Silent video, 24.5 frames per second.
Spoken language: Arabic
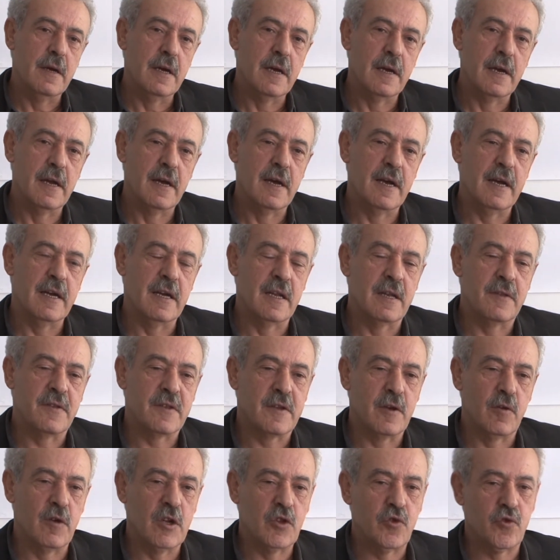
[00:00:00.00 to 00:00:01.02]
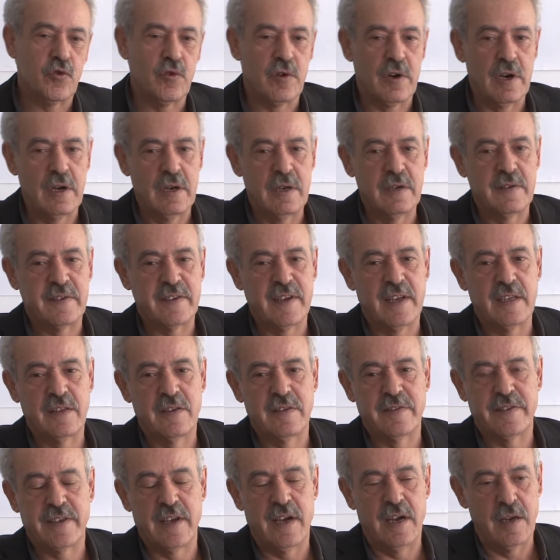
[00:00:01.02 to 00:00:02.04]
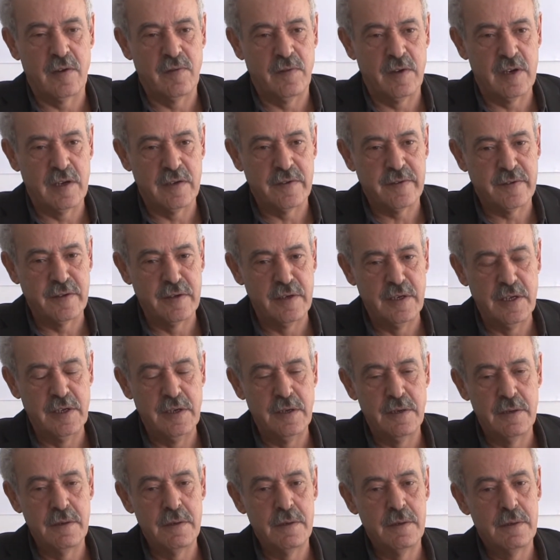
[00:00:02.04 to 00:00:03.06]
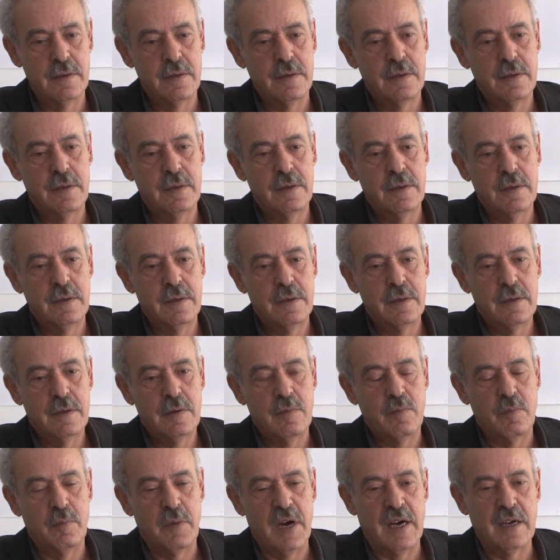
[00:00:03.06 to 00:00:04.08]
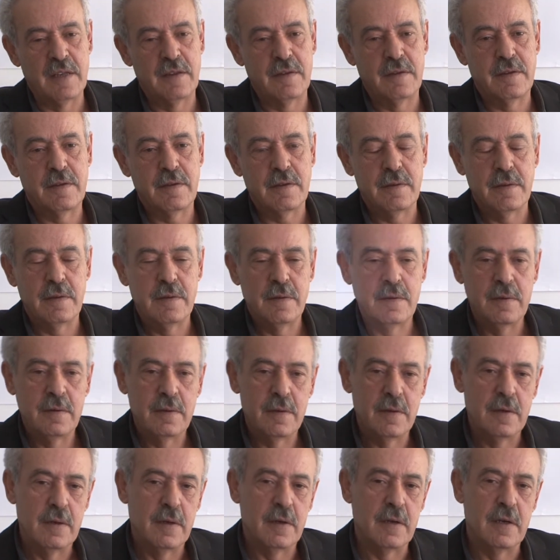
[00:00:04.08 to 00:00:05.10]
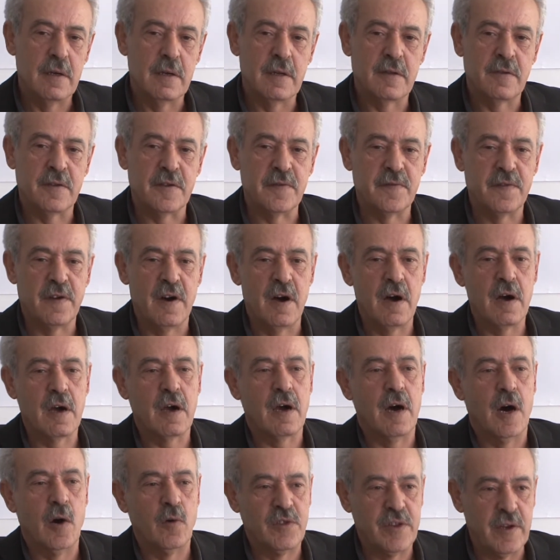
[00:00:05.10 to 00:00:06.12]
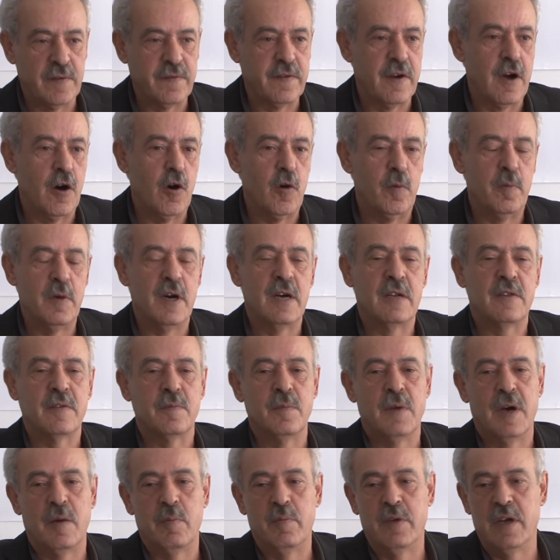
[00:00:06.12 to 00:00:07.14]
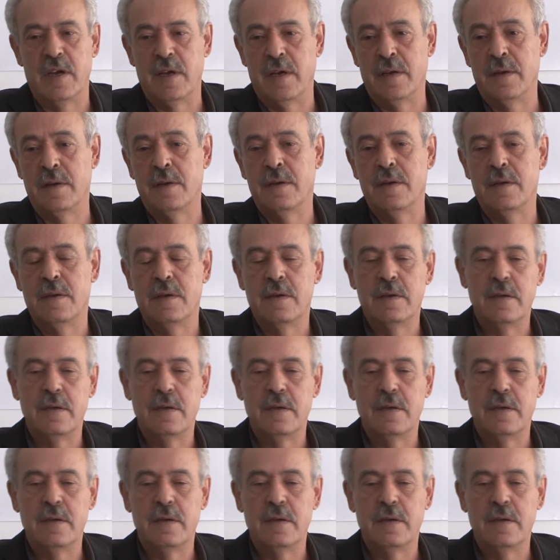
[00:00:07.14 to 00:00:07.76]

إلى التوتر اللي ساد الساحة الفلسطينية بعد اتفاق أو تفاهمات ما بين